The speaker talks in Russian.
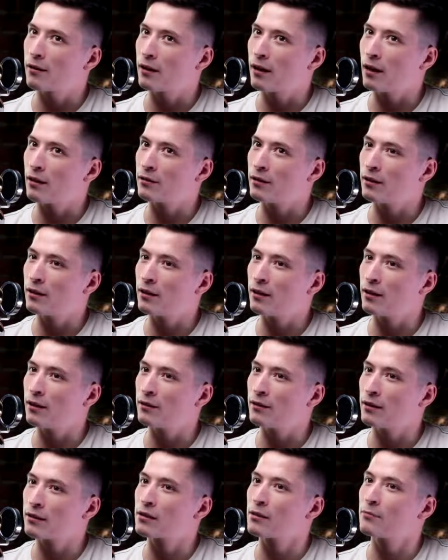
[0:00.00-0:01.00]
Когда
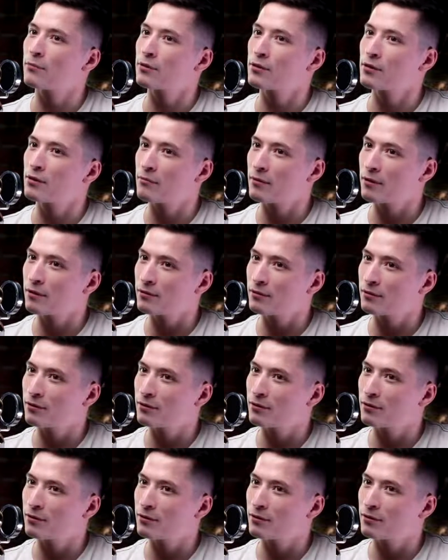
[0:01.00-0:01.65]
я с тобой снимал